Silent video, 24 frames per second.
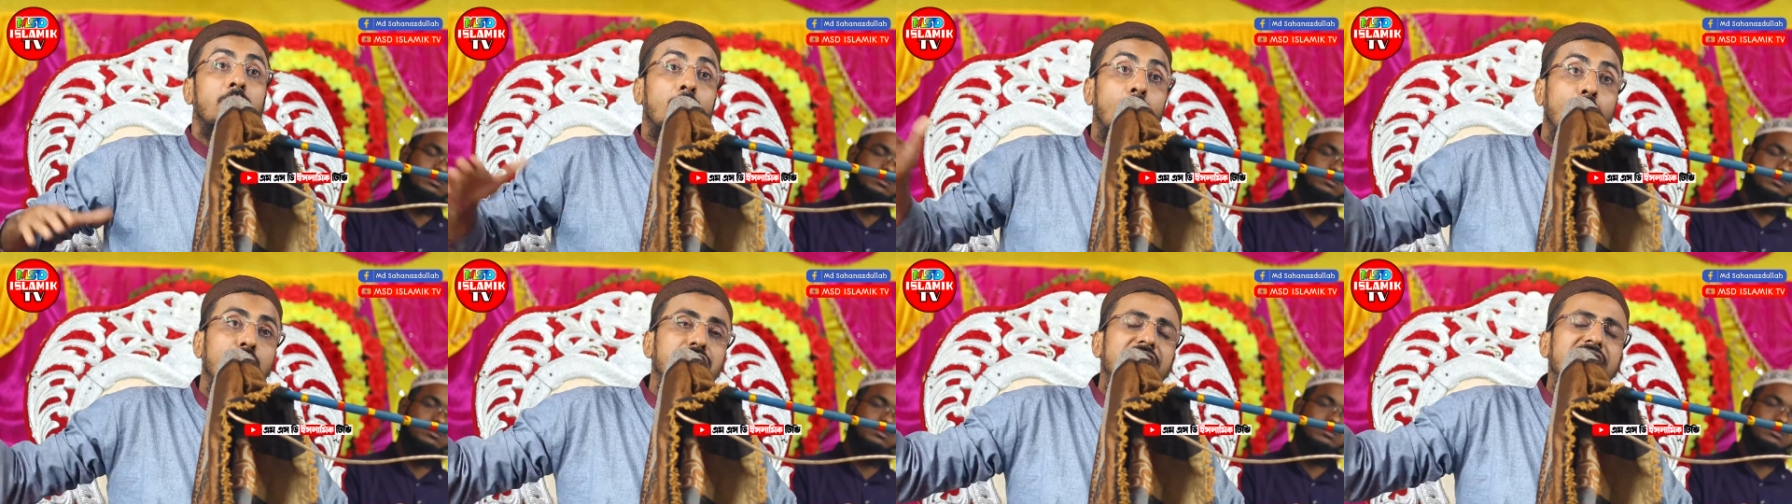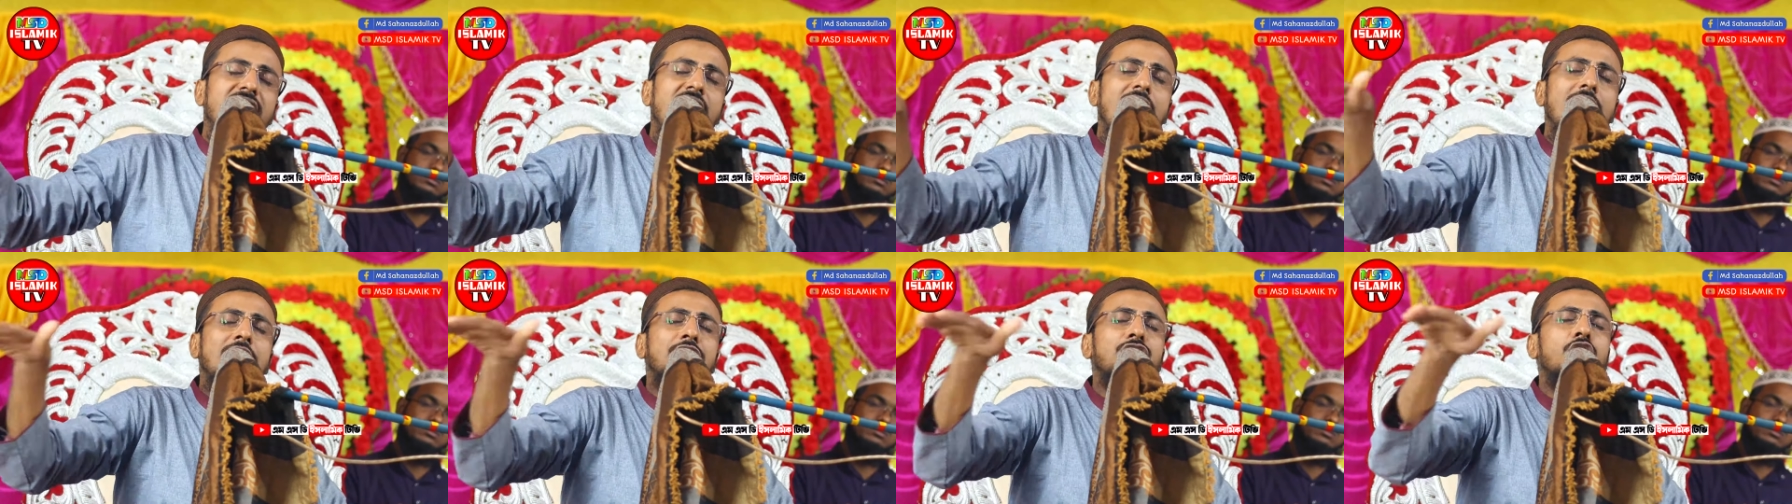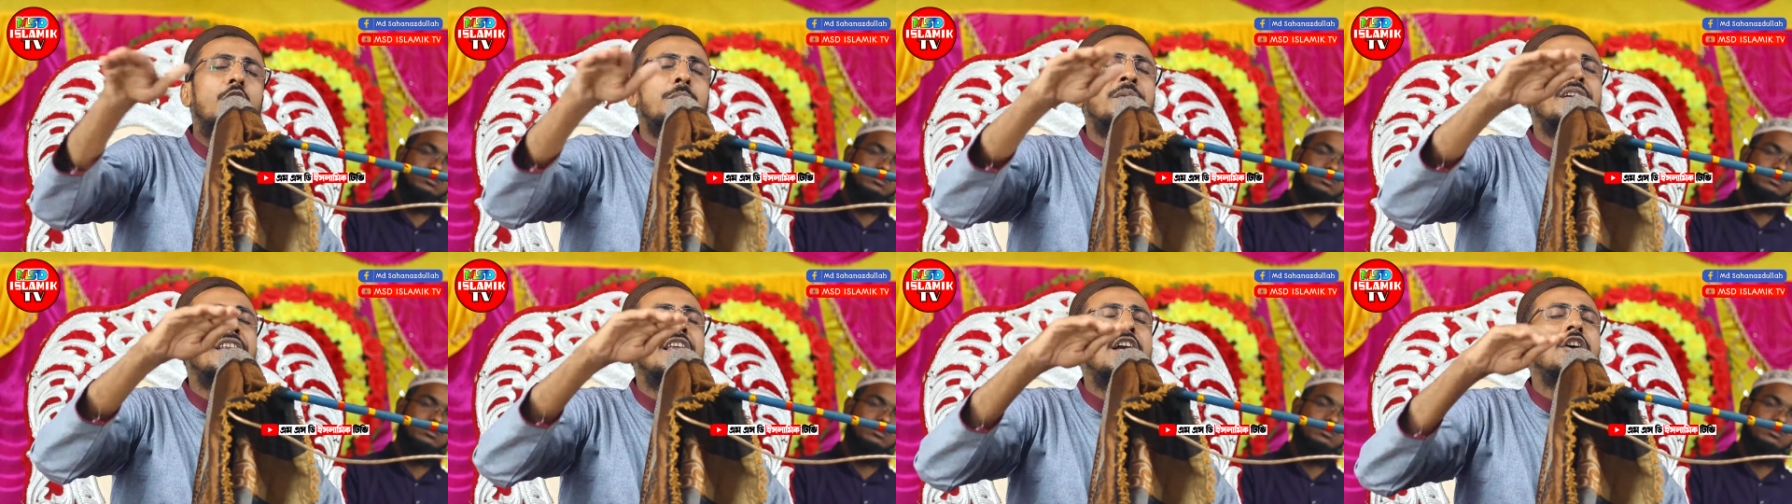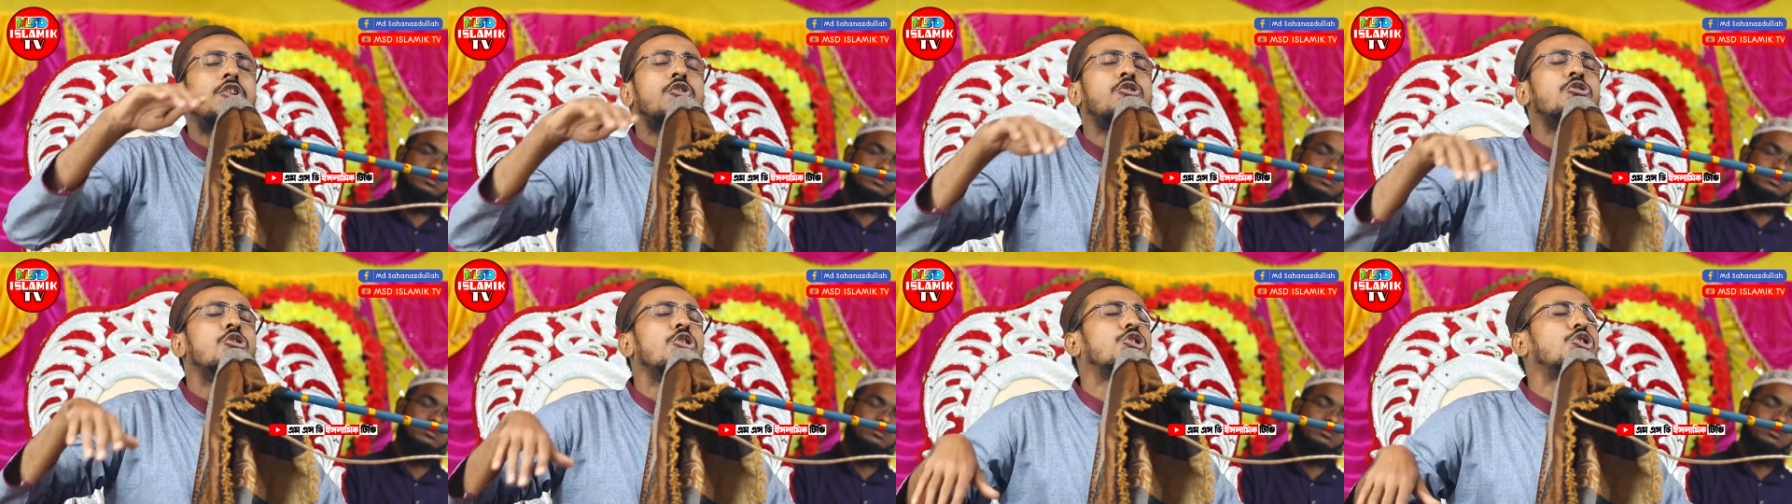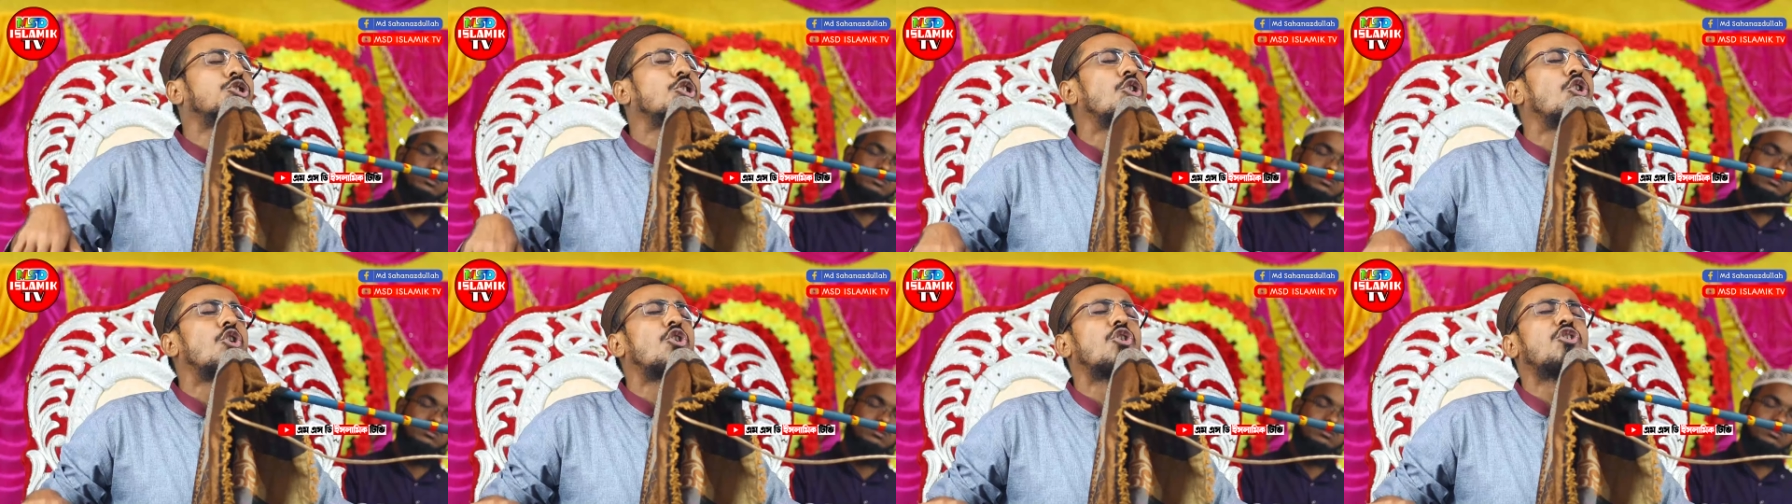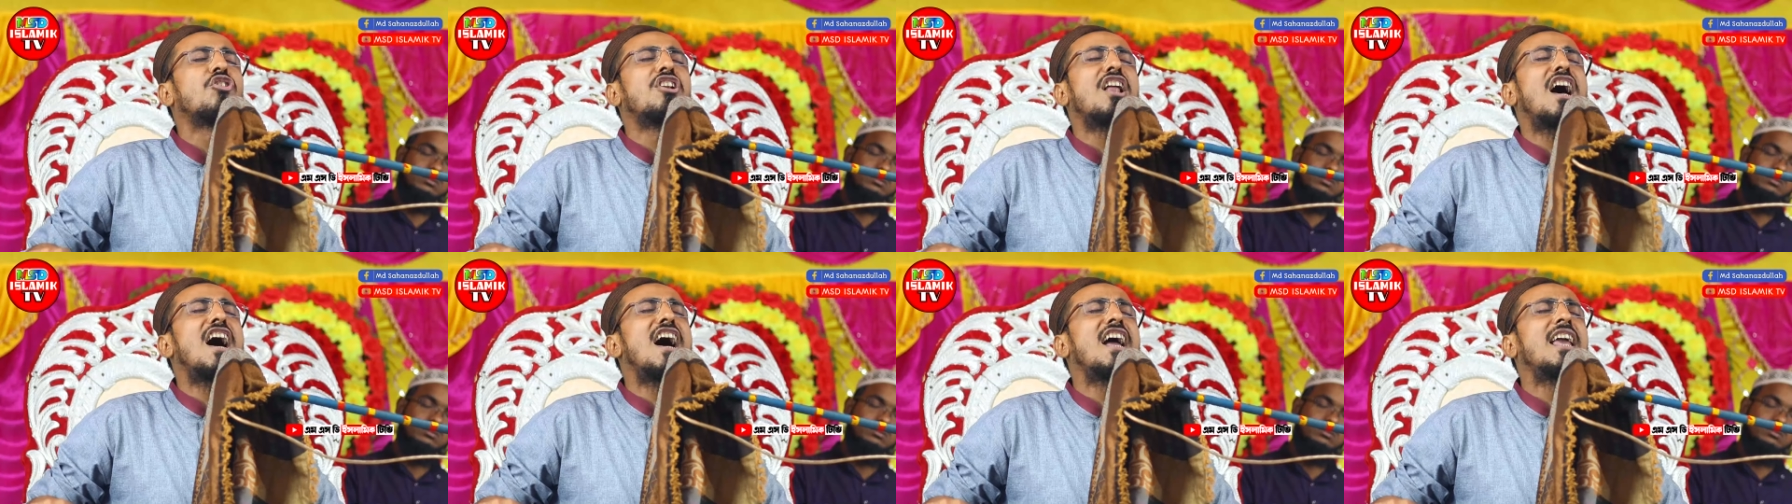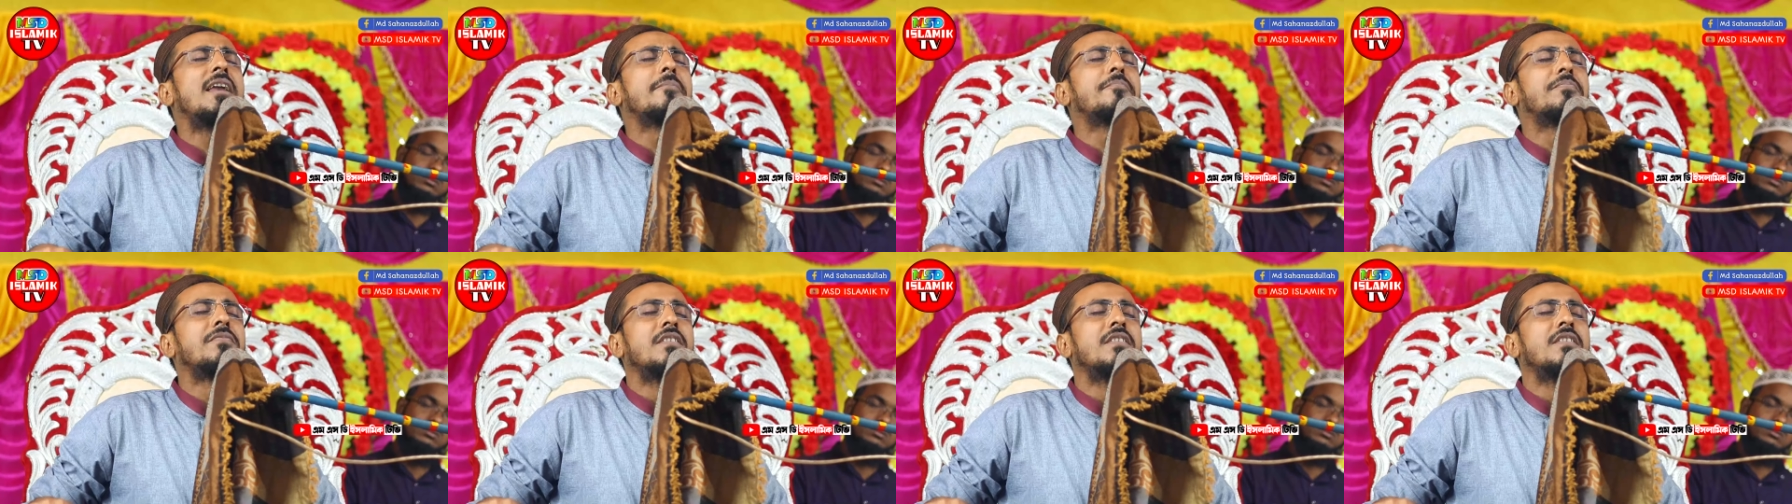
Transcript: মদিনার জমিনে চোর নাই